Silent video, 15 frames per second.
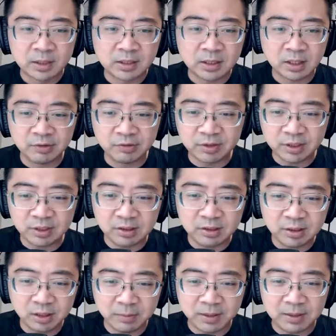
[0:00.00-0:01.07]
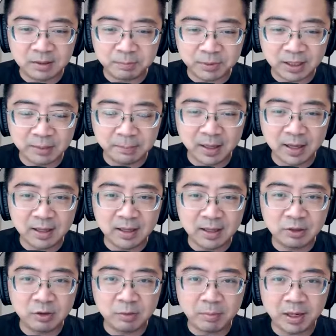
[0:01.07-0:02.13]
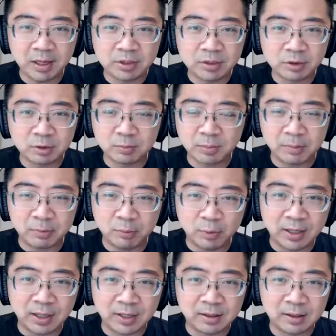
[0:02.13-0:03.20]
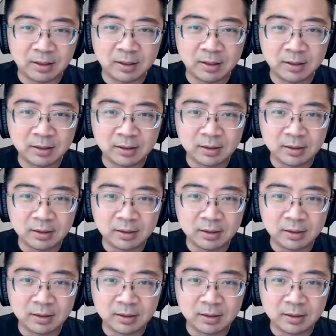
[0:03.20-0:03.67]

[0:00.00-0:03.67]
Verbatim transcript: 这个 NFT 一般是不太卖的，因为卖了之后都买不回来的。